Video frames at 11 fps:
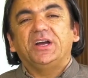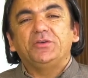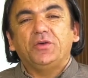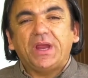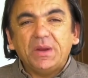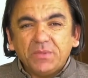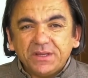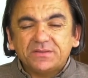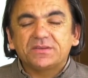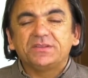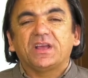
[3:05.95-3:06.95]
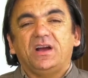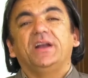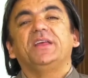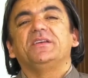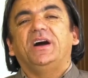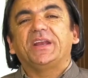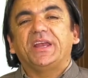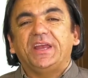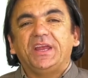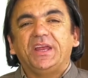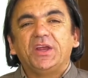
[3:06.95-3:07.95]
का जो इमेज दिखाने जा रहे
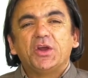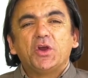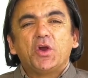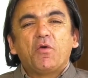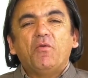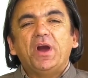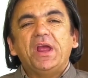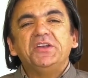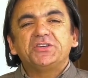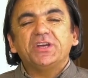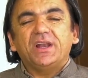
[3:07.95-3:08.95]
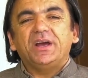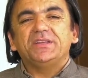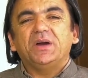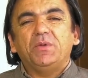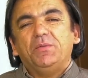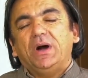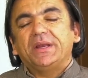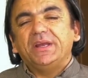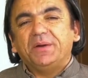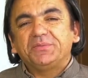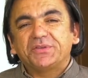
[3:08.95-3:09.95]
हैं वो इन जब
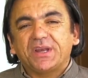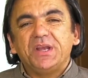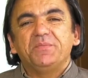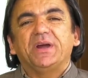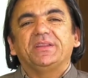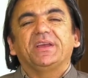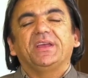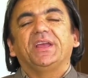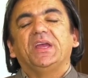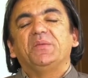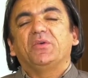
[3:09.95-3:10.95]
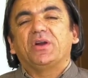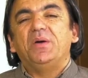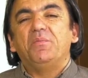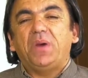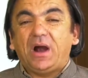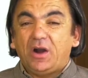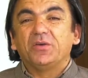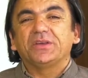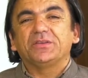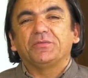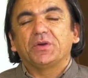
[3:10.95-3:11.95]
हमारी आप स्क्रीन पर देखेंगे प्रोग्राम पहाड़ों
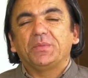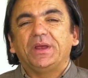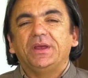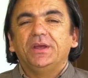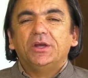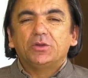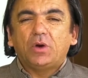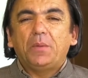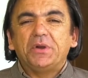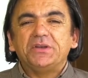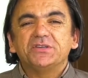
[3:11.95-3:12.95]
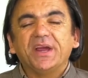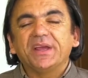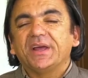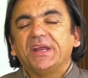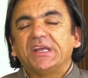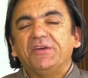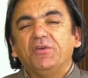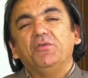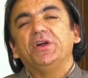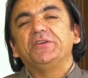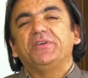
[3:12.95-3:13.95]
के सफ़र में तो आप इंजॉय करेंगे वो
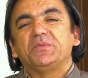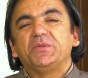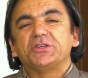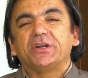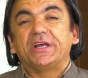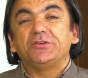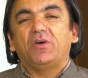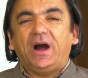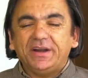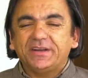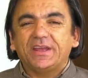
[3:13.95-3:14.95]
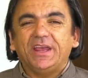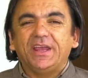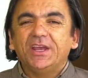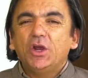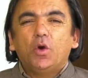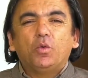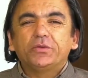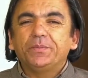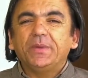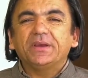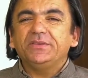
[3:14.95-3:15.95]
वो इन्फॉर्मेशन है जो हट के
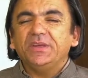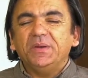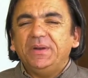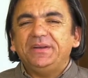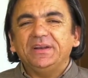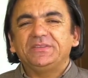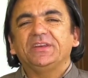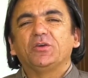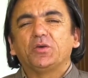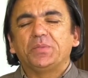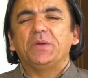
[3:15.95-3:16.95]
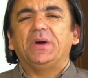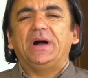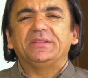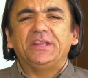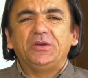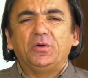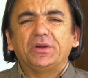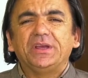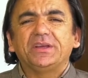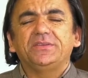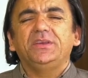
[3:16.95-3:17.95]
उसमें किसी मिलिटेंसी ग्रुप की बात नहीं
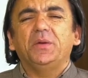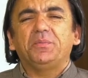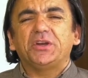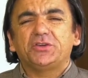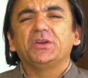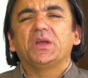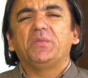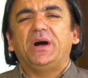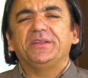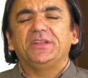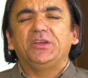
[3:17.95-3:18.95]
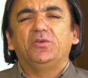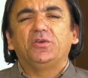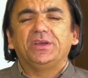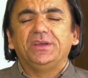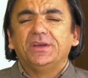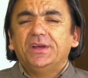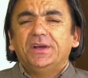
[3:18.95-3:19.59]
होगी किसी ऑपरेशन की बात नहीं होगी